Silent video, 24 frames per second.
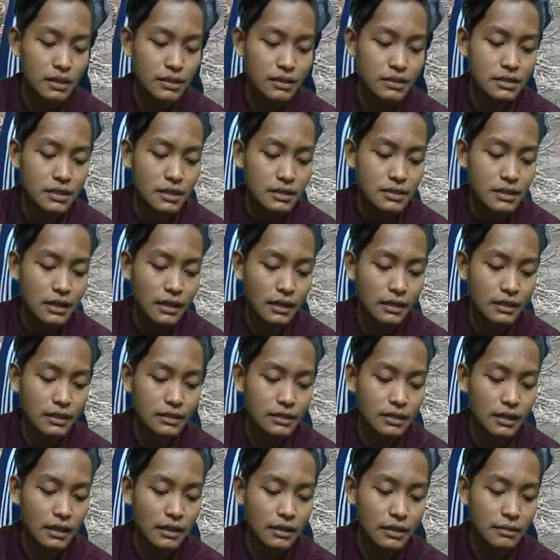aja jangan
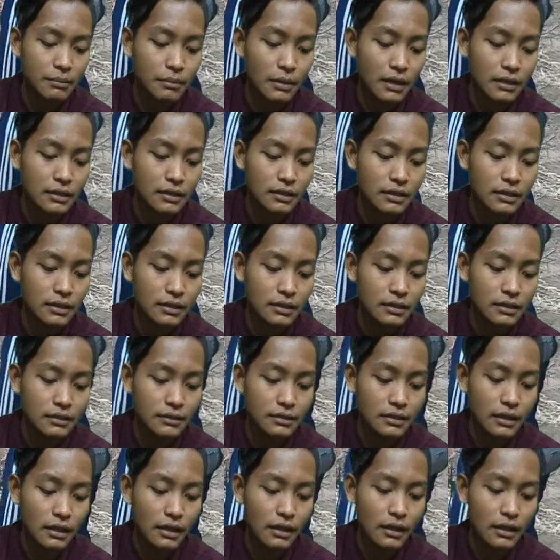kita lupati
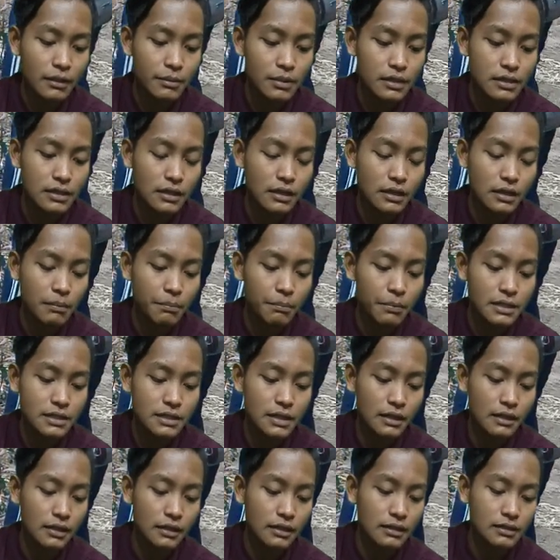agar bisa
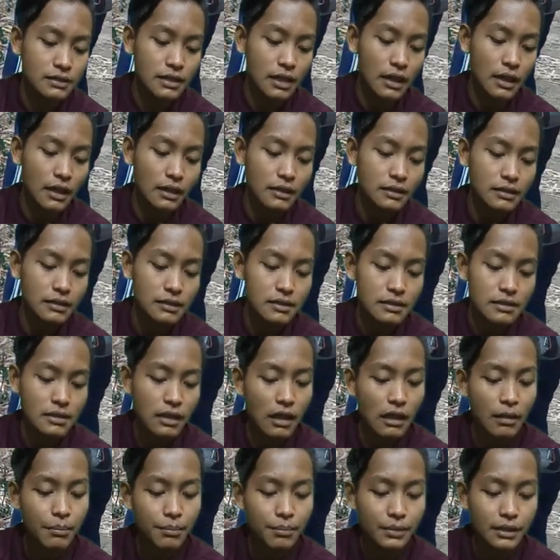dilepas saat, saat
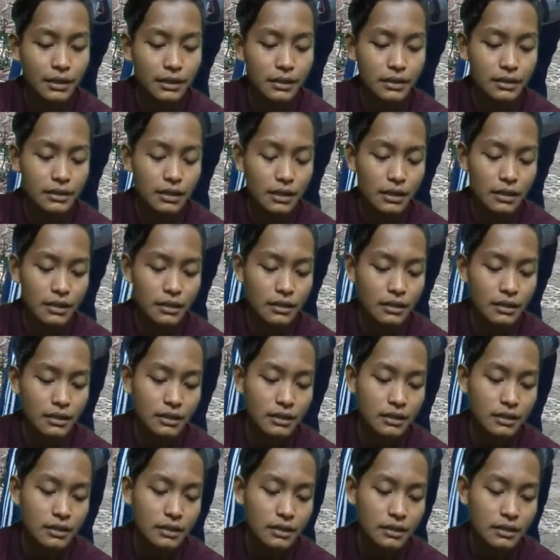sapinya
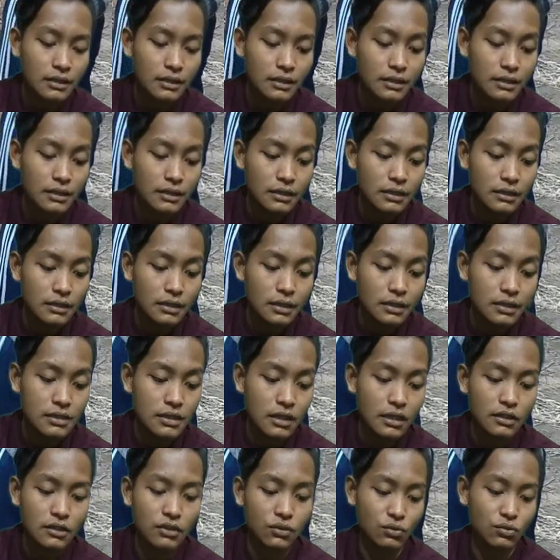
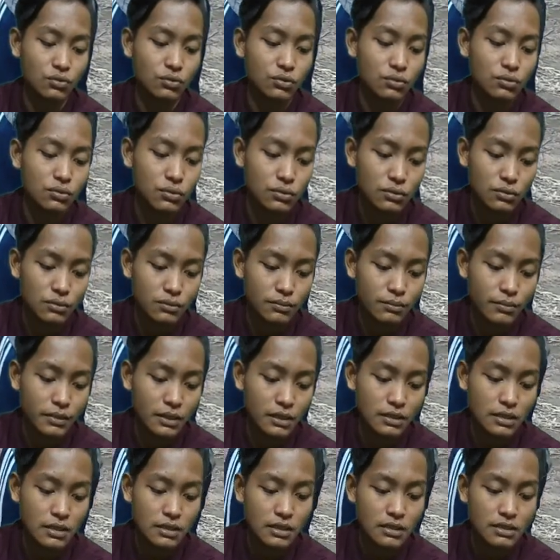terjatuh
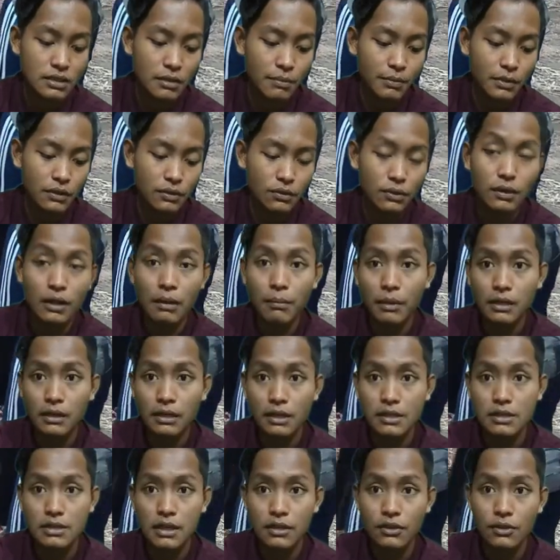biasanya sapi itu gampang
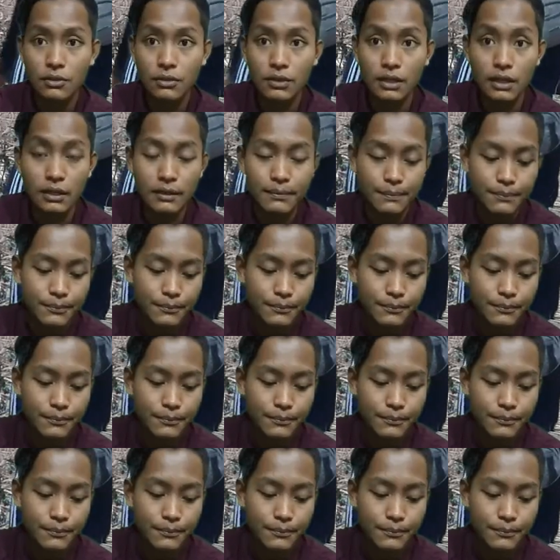terjatuh ya